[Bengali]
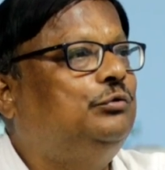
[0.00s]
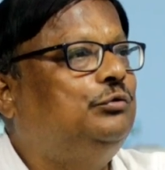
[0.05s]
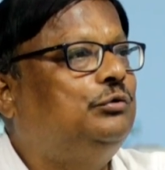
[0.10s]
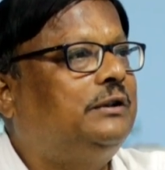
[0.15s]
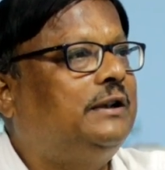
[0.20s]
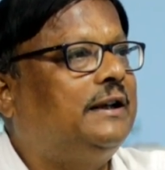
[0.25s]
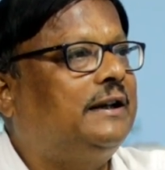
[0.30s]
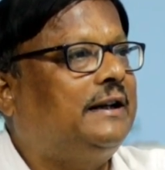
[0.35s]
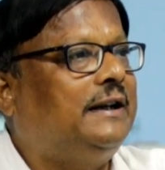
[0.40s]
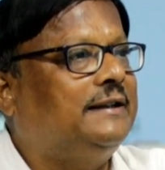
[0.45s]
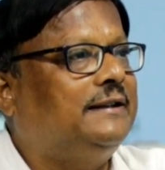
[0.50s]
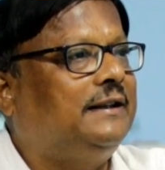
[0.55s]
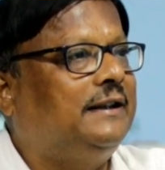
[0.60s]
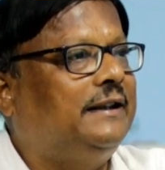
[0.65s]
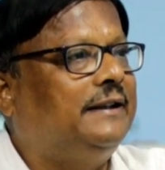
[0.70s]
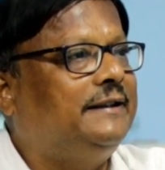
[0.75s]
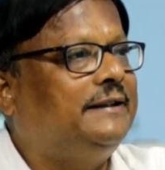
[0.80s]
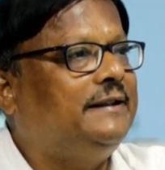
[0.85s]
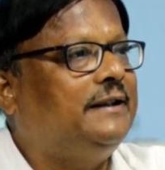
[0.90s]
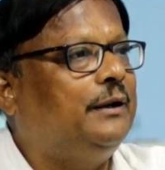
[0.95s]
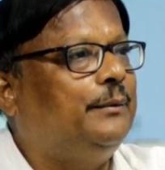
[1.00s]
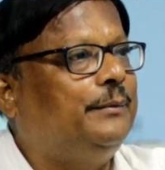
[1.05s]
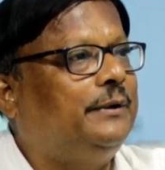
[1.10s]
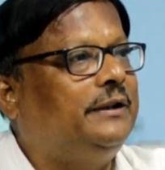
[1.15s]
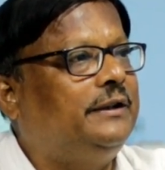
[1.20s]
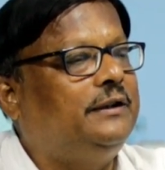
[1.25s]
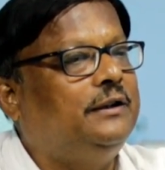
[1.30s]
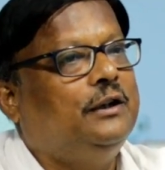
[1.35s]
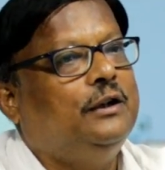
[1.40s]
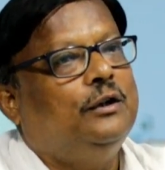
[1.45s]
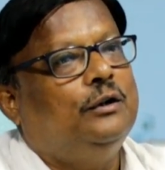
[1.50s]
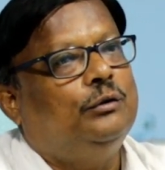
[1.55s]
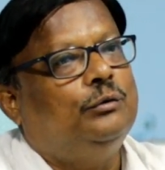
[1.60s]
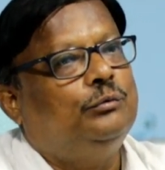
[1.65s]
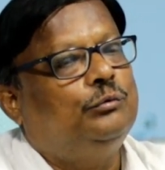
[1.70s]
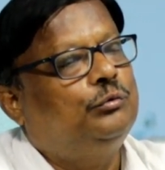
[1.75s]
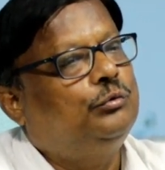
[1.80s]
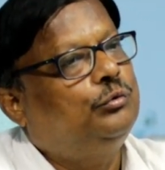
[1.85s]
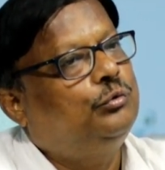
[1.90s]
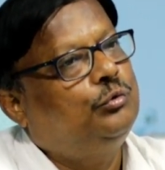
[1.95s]
গরুকে কাজে লাগিয়ে আপনি
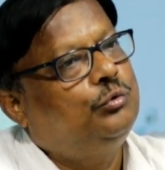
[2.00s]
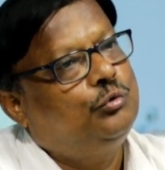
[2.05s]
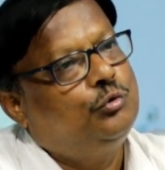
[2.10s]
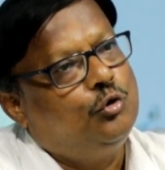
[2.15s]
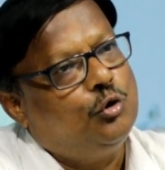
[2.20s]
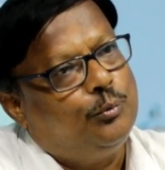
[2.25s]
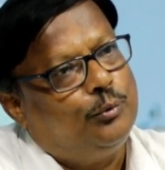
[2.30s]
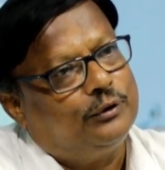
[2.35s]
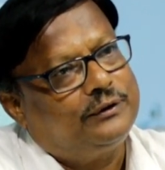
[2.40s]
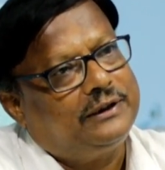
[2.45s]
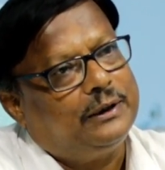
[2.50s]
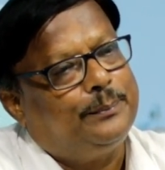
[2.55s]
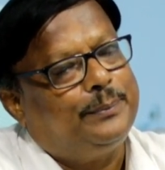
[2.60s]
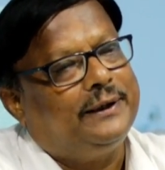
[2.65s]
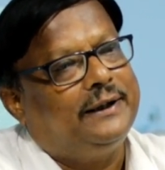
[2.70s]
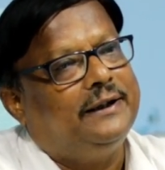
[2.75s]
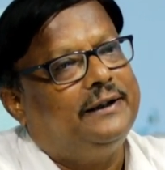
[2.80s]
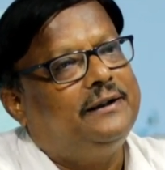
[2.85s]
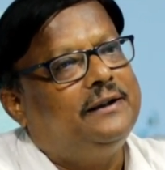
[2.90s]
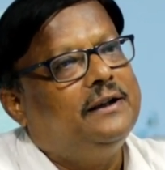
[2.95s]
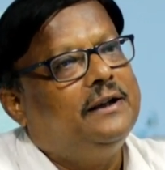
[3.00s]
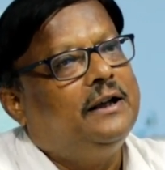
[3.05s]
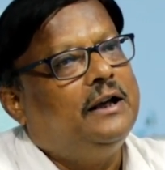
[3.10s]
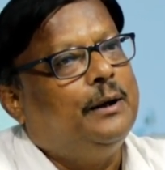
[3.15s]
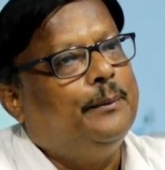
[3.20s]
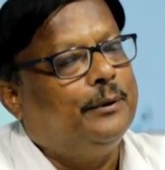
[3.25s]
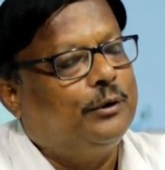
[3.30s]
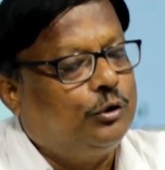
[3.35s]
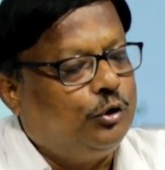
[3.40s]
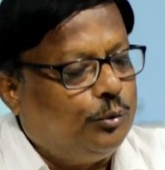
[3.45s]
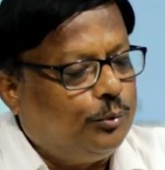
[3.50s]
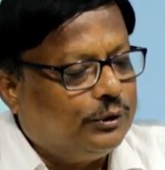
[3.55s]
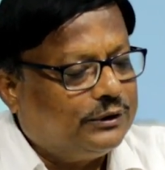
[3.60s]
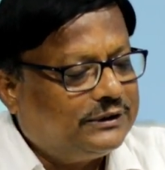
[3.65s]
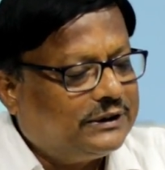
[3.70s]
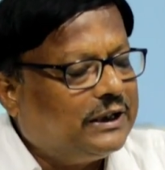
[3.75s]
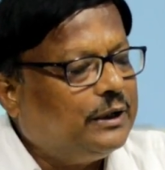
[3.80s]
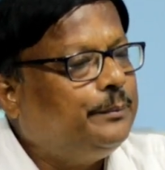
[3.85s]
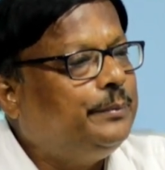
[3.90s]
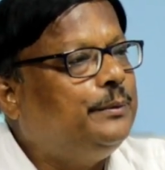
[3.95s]
গোবরটা পেলেন এবং গোবর
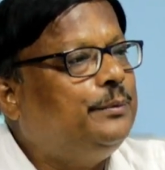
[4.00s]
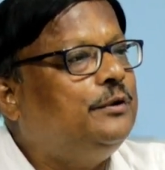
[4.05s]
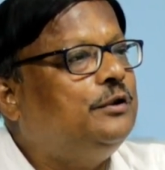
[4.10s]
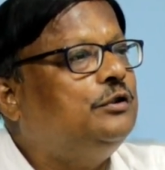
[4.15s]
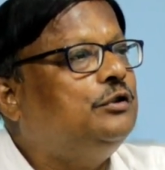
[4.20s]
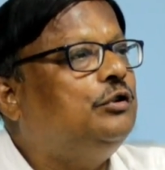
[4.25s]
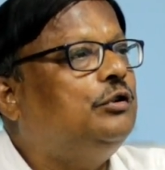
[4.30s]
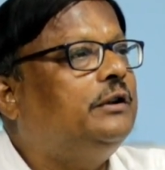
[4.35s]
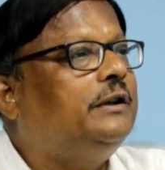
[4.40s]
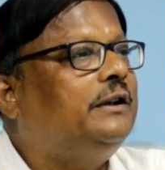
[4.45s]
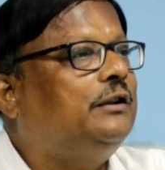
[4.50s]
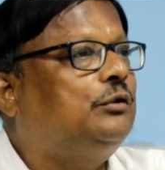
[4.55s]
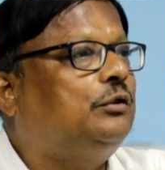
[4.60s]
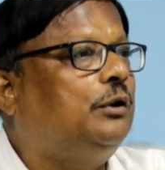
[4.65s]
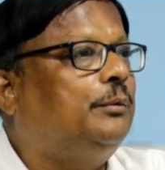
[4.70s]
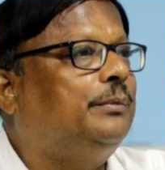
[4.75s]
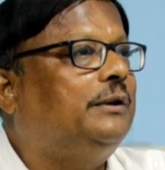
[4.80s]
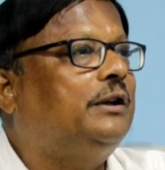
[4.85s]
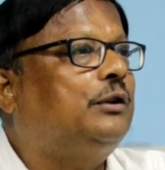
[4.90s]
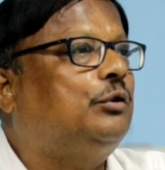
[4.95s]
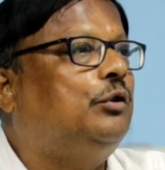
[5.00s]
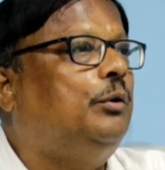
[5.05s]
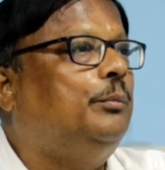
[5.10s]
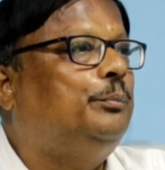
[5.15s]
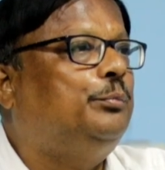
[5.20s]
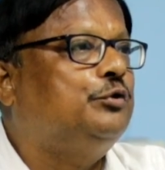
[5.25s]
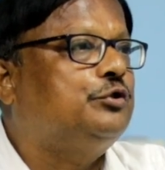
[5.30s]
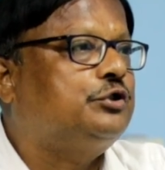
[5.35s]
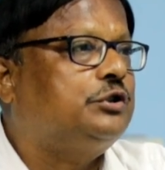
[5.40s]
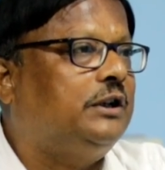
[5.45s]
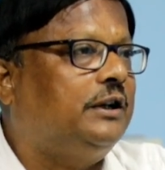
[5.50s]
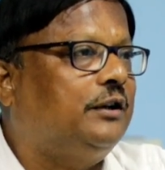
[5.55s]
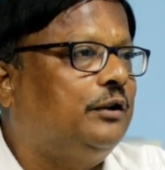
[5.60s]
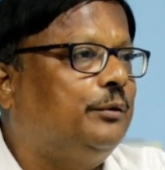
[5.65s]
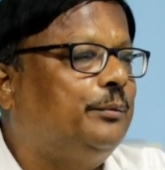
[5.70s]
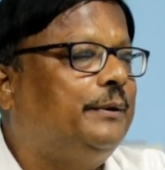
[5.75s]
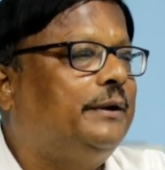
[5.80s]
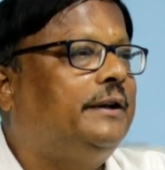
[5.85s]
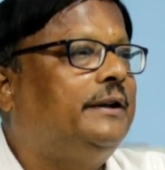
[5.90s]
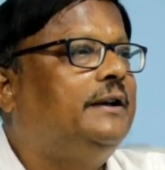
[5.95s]
থেকে বিভিন্ন ধরনের আপনার কম্পোস্ট সার
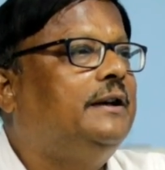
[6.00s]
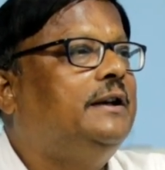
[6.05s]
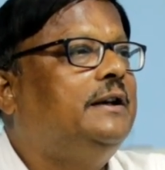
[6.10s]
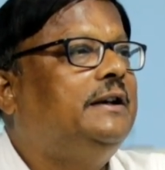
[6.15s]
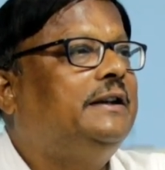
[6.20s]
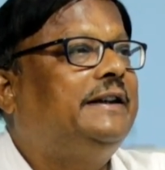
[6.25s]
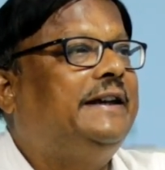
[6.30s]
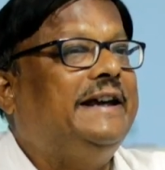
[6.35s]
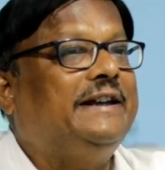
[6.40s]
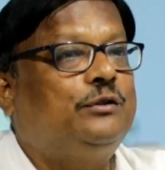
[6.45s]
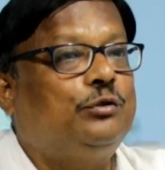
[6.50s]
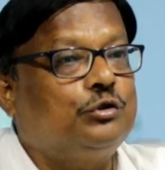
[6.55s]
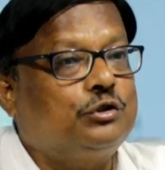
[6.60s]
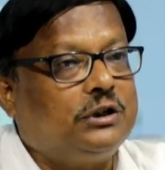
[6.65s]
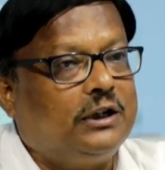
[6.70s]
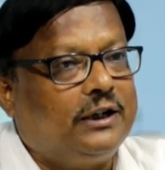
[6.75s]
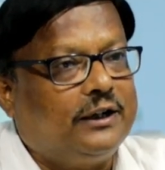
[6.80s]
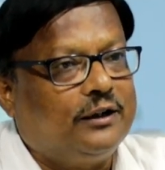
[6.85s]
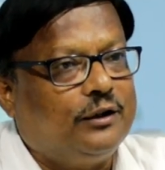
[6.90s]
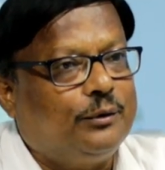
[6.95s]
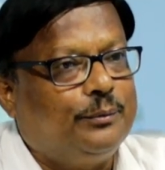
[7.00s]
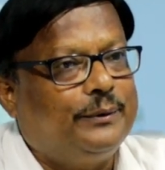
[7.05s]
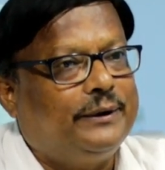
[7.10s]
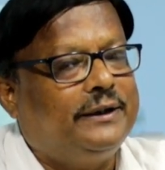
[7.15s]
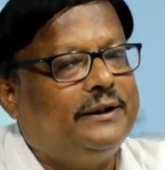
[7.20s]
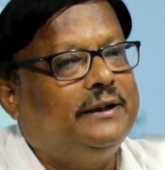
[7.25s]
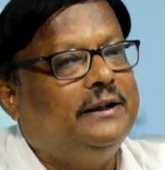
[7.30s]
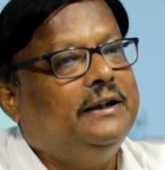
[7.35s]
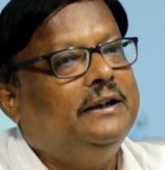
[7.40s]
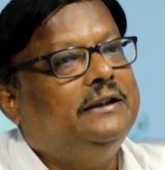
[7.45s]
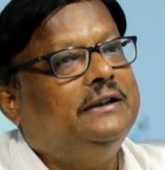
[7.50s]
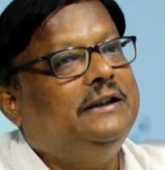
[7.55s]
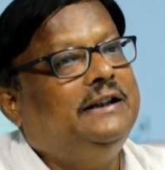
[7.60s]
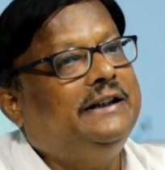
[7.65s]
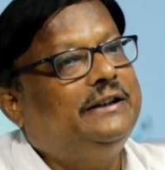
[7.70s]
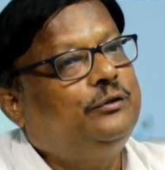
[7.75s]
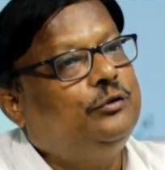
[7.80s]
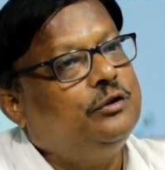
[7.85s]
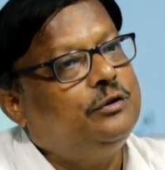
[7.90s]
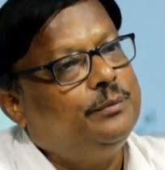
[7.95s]
হবে কেঁচো সার হবে
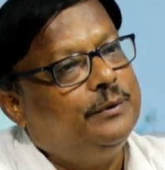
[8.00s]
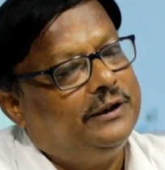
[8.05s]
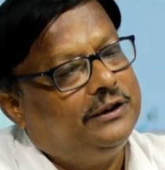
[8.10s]
লিকুইড